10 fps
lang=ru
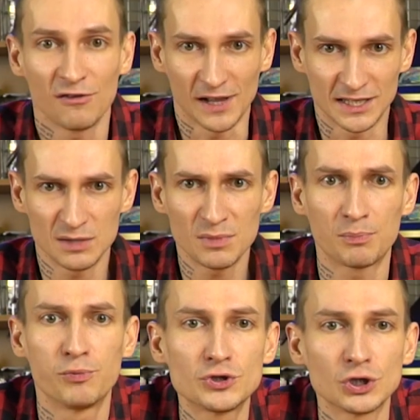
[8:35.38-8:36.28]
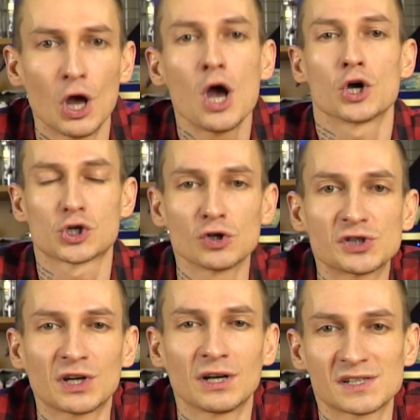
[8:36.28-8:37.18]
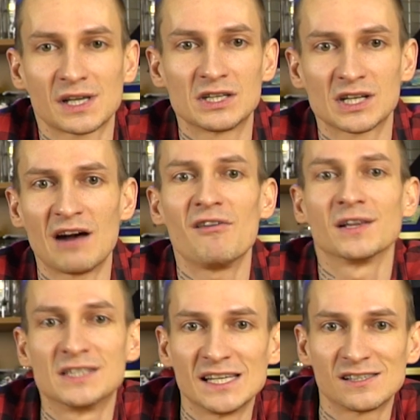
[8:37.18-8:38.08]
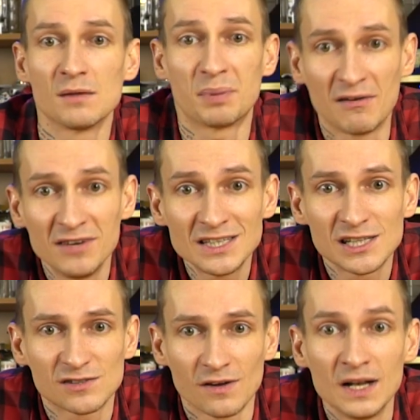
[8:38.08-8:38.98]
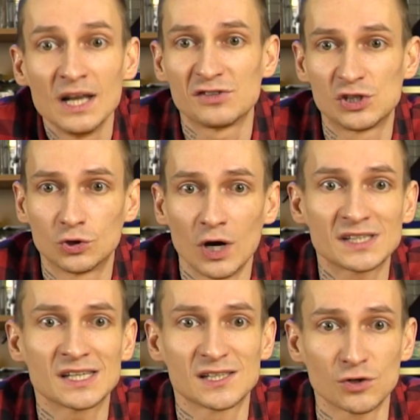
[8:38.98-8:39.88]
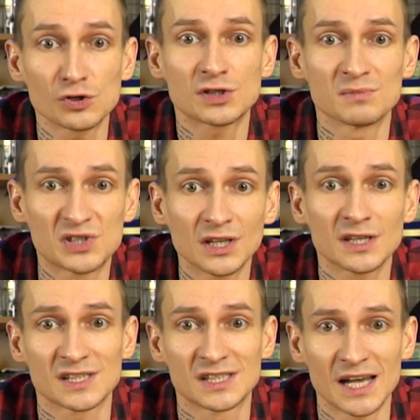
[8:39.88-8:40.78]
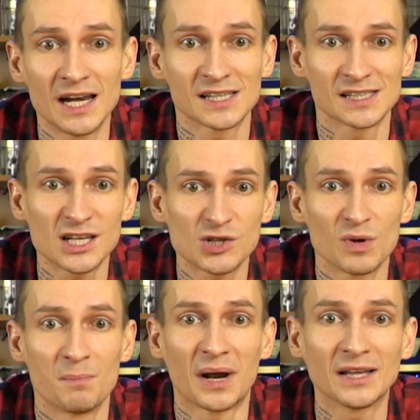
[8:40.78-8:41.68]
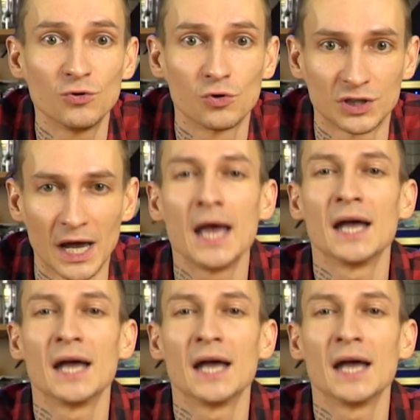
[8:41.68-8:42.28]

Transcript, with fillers: Владимир Путин жестко раскритиковал действия правительства в ситуации с ростом цен на социально значимые продукты.